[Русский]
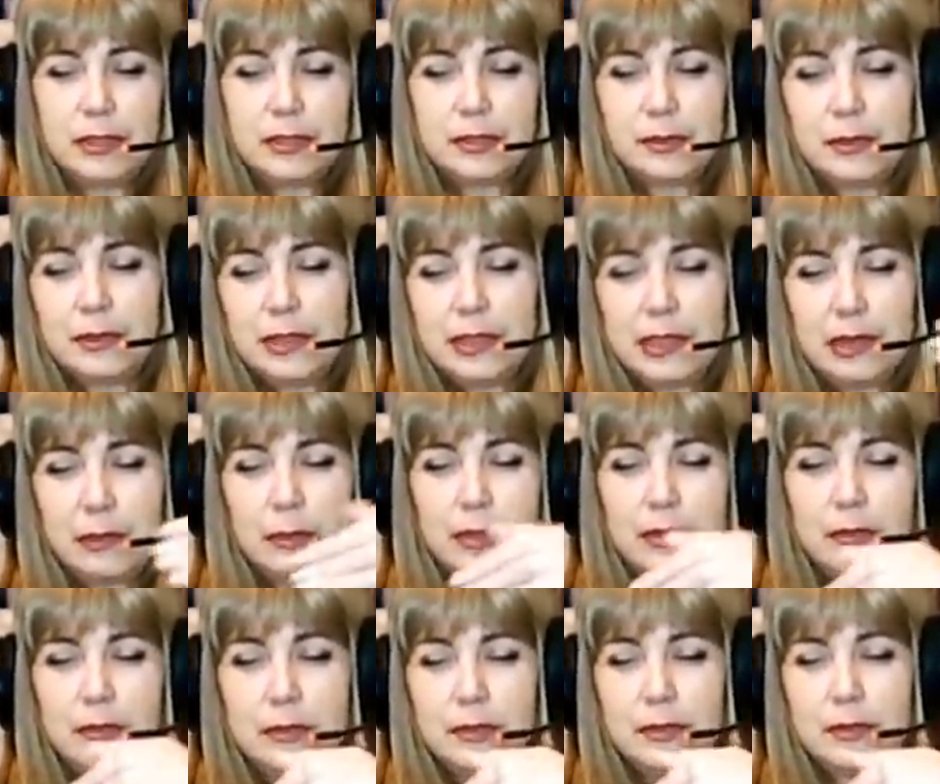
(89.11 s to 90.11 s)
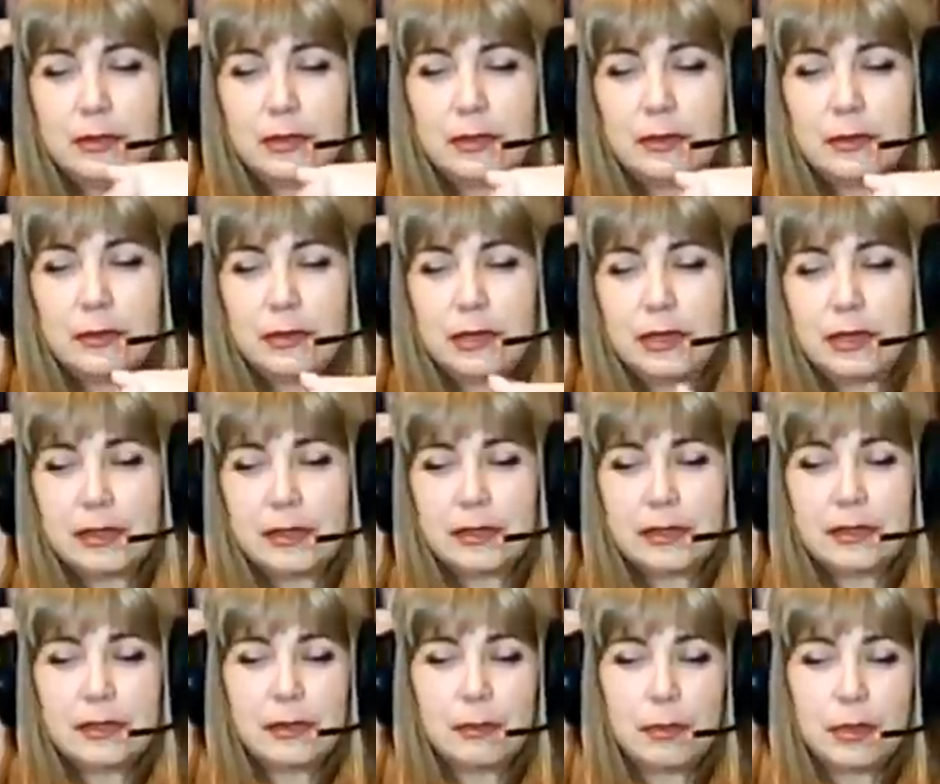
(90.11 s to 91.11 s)
что если обойдешь ее с другой стороны,
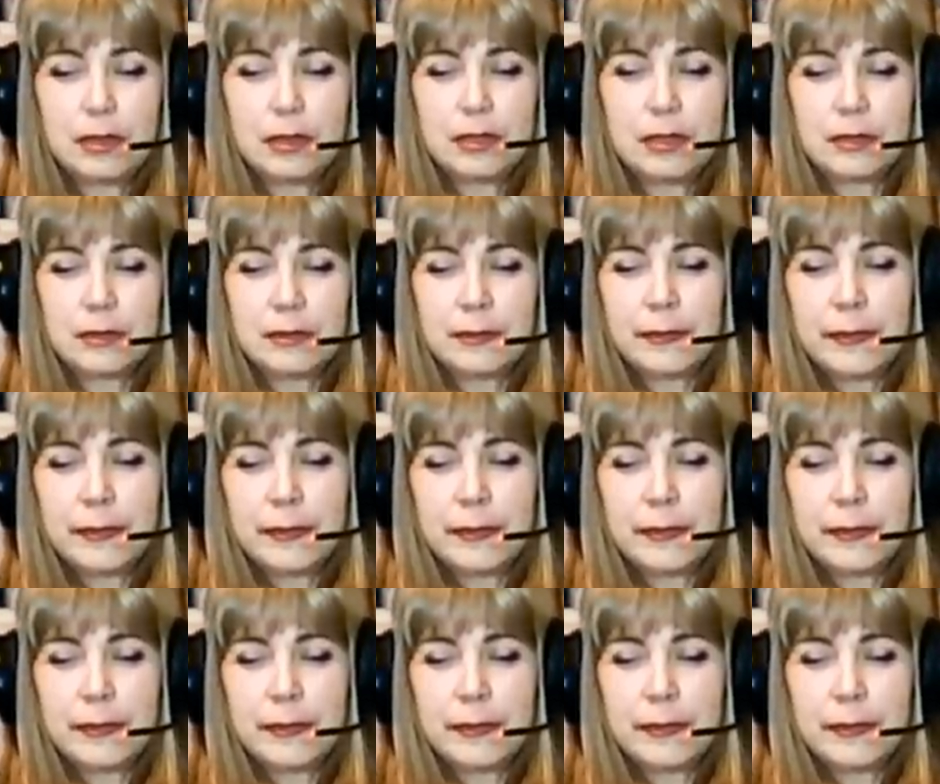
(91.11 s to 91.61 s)
это баннер.